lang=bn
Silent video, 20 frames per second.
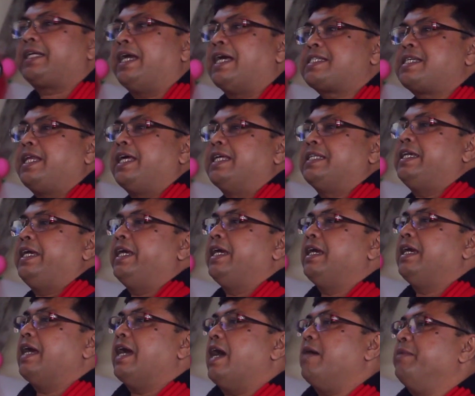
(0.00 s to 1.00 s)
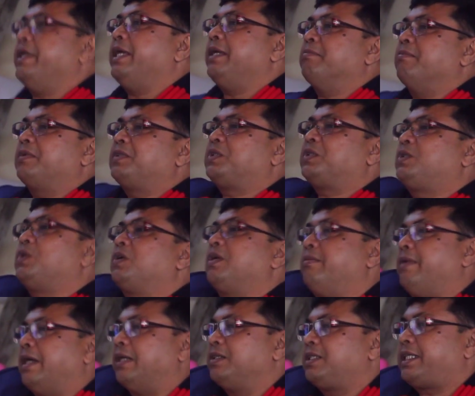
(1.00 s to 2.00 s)
একটা আছে না যে আমি ছোট
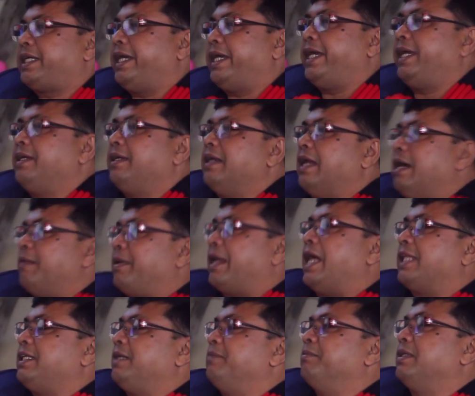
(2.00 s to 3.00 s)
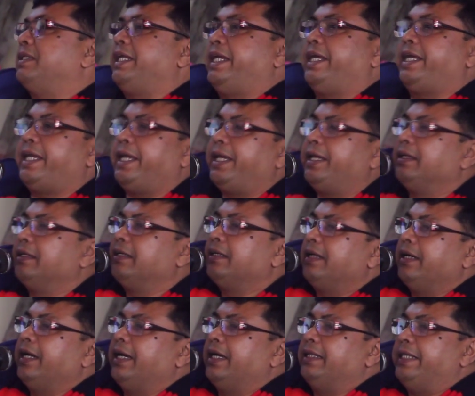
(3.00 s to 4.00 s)
মানুষকে আমার হাতের মধ্যে রেখে
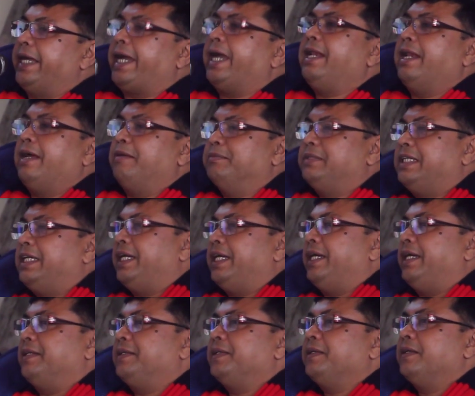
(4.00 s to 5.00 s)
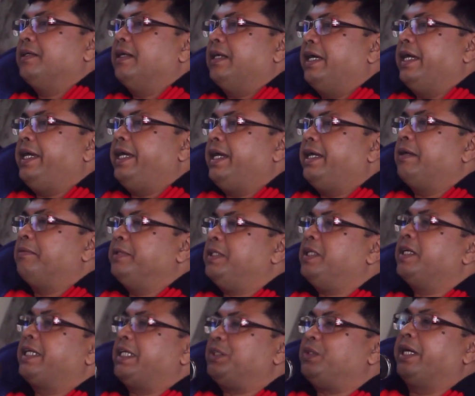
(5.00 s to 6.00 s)
দেখাইলাম যে এটার
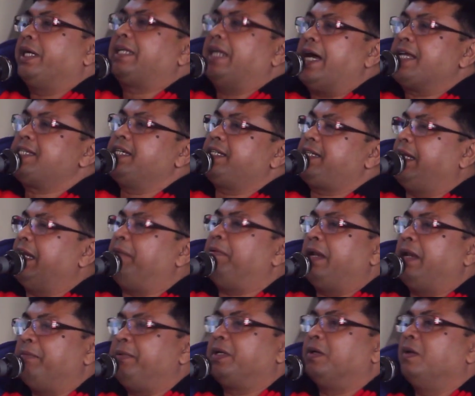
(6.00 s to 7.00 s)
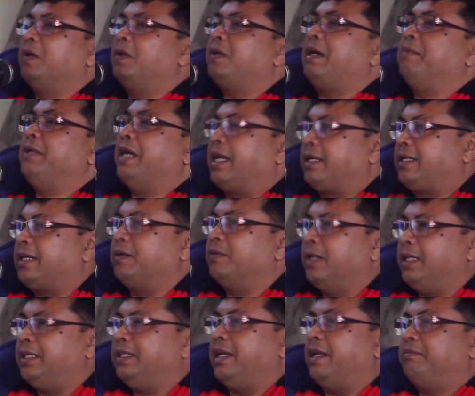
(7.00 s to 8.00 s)
ভিতরে কিছু একটা আছে সে লাফালাফি করলো আমি হাতটা
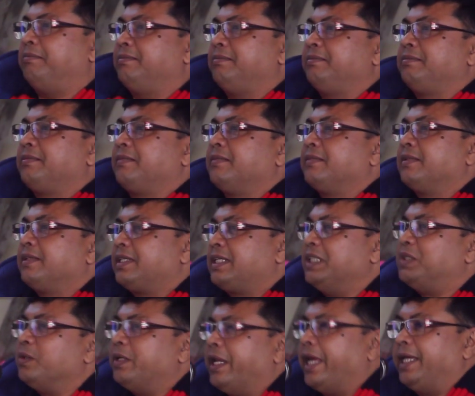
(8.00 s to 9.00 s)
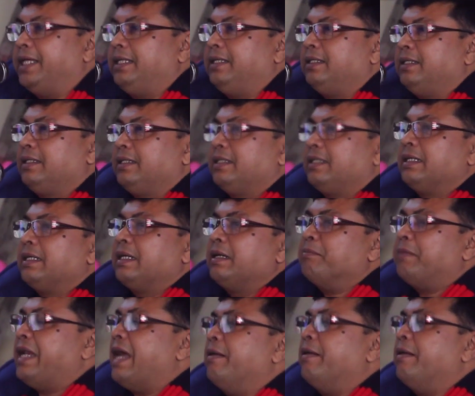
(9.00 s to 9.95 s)
খুলে দিলাম কিছু নাই মানে